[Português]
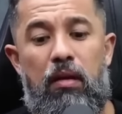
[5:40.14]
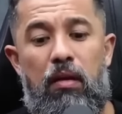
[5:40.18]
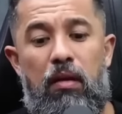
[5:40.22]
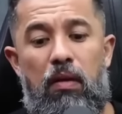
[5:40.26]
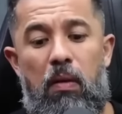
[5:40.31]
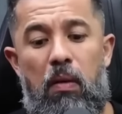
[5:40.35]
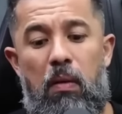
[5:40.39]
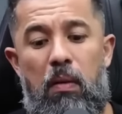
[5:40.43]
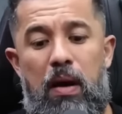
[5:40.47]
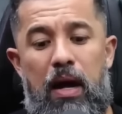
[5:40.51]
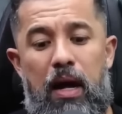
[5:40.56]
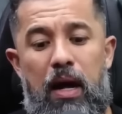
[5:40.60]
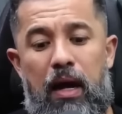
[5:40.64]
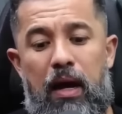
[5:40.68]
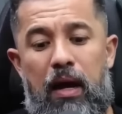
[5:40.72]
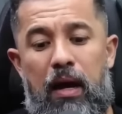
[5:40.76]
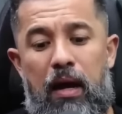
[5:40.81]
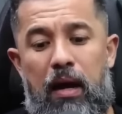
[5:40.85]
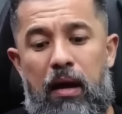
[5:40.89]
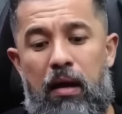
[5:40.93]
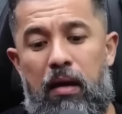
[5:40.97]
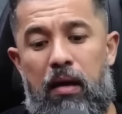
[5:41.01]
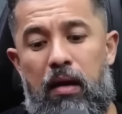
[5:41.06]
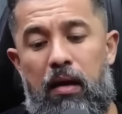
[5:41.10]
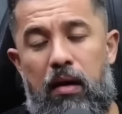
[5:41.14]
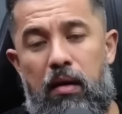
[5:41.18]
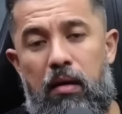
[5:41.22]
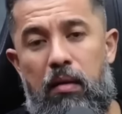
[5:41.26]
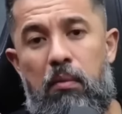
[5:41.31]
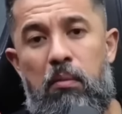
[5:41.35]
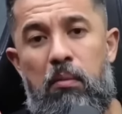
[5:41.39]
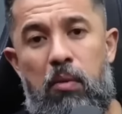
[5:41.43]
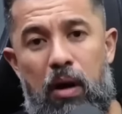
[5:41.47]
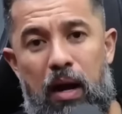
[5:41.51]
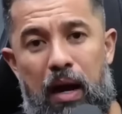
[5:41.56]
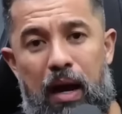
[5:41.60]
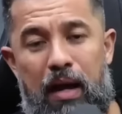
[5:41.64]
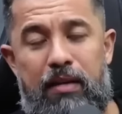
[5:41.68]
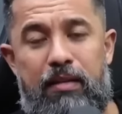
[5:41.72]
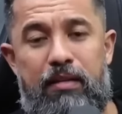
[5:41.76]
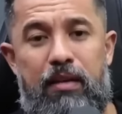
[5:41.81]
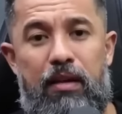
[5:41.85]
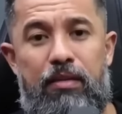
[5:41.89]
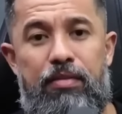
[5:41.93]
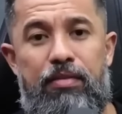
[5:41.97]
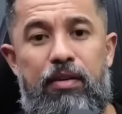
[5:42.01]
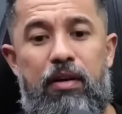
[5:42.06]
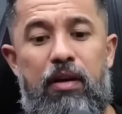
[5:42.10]
Ou ela é mulher de
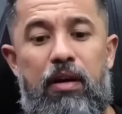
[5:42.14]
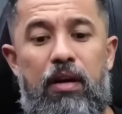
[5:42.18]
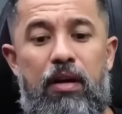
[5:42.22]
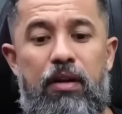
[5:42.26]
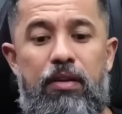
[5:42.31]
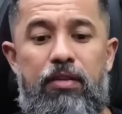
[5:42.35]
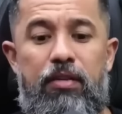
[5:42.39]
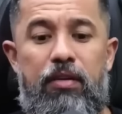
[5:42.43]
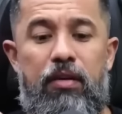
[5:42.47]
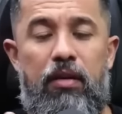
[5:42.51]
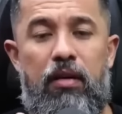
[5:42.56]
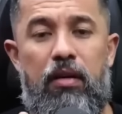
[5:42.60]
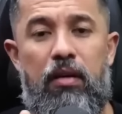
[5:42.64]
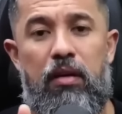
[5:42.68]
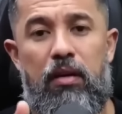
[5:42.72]
traficante,